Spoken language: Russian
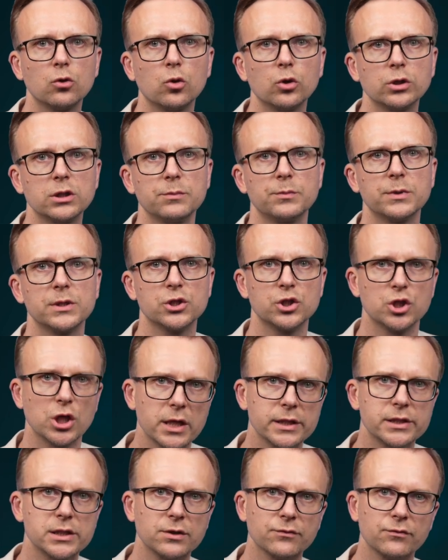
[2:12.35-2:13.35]
хоть и без
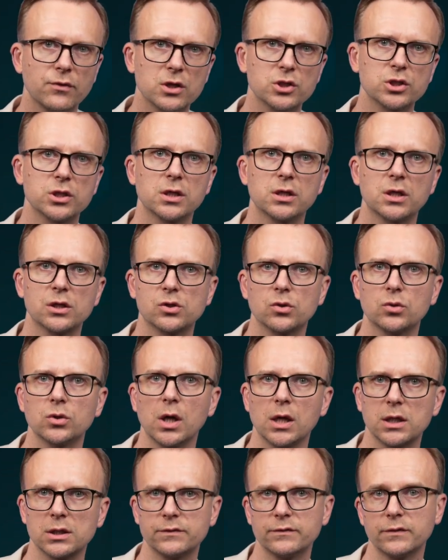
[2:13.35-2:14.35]
части важных
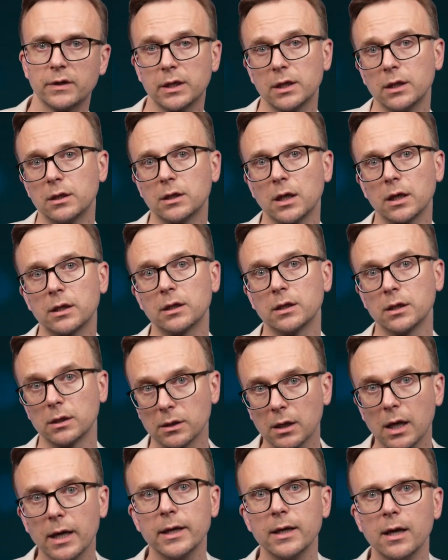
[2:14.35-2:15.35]
государств, таких как
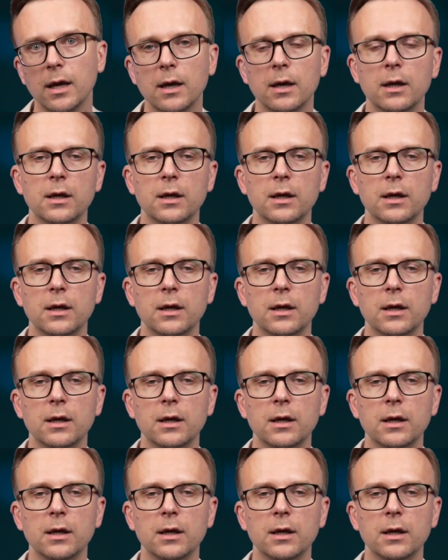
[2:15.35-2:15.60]
Китай